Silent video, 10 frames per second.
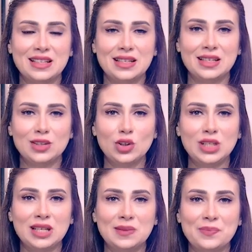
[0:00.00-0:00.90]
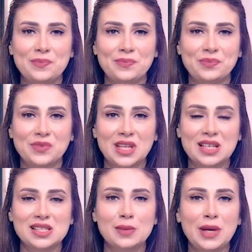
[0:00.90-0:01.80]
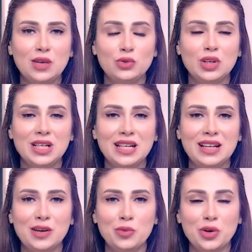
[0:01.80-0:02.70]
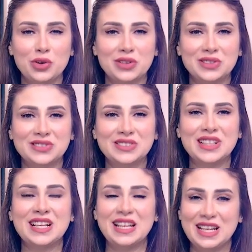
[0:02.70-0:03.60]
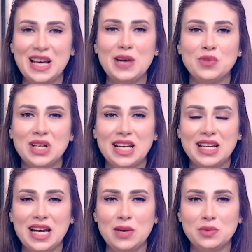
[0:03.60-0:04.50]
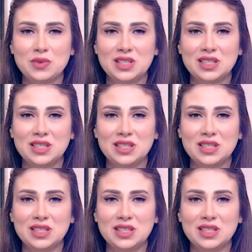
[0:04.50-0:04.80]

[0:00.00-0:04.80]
يا دنيا الو صباح الفل ايه الاخبار صباح النور الحمد, لله, لله يا حبيبتي